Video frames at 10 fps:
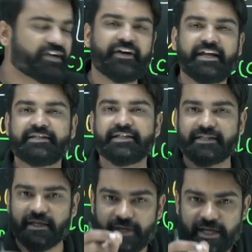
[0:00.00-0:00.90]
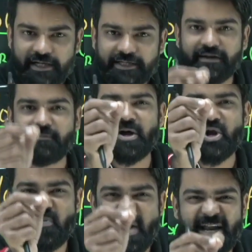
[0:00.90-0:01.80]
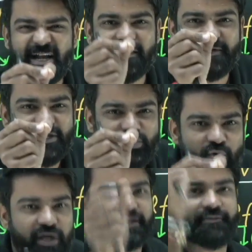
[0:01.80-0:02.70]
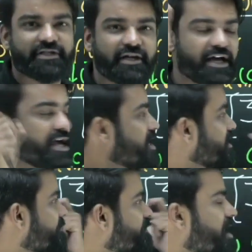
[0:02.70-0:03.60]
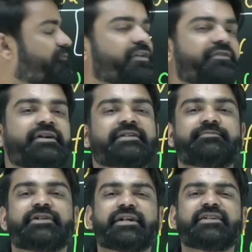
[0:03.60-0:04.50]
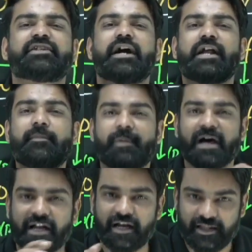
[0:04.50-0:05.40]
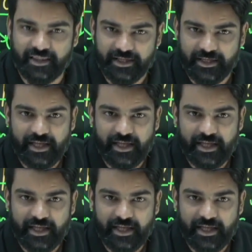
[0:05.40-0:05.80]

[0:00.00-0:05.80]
फाइनेंशियल तभी आपका न्यूमेरिकल बेस थोड़ा सा भी तगड़ा है जब तक आप फेवरेट सब्जेक्ट नहीं सारे प्लानर रख दिए